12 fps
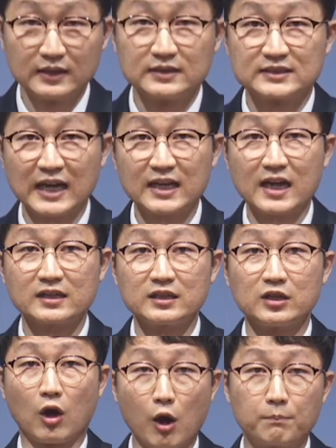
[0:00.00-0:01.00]

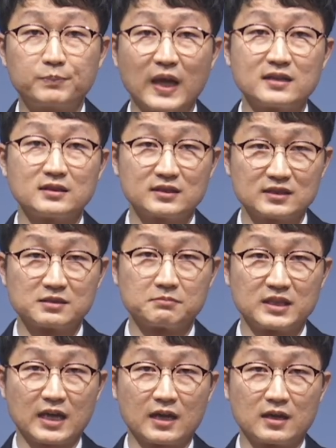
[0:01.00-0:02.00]
사랑이 없다는
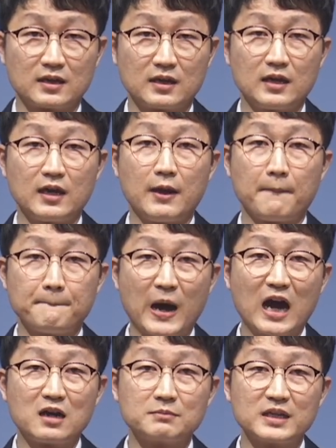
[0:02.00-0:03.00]
뜻입니다.
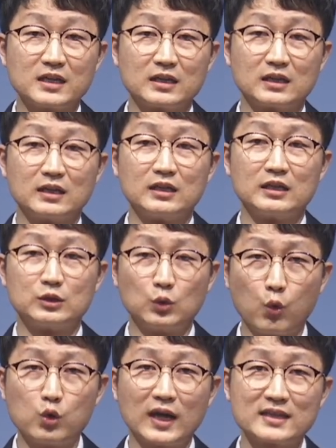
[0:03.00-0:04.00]
마음이 이
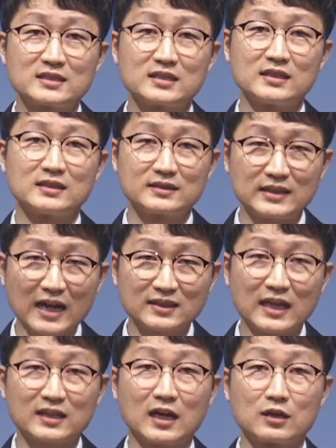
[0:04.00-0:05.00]
돌같이
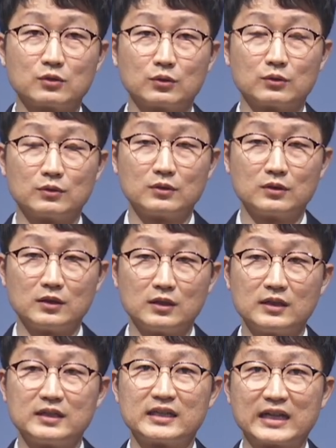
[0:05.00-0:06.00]
딱딱하고
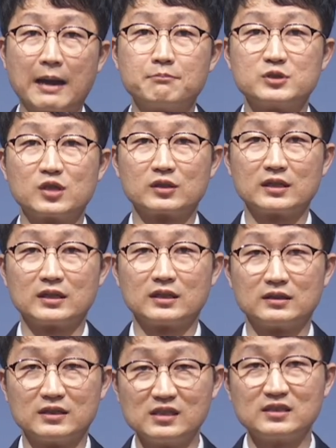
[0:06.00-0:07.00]
이
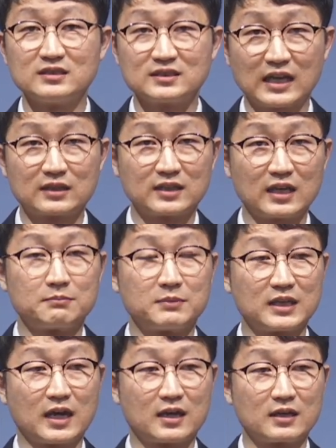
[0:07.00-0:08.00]
감정이 늙은
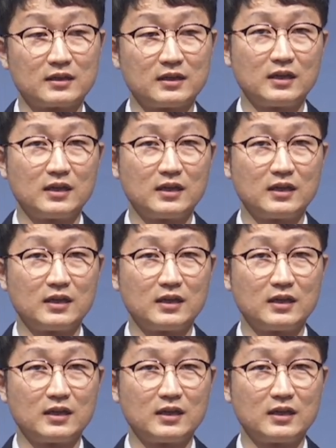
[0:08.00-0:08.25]
상태입니다.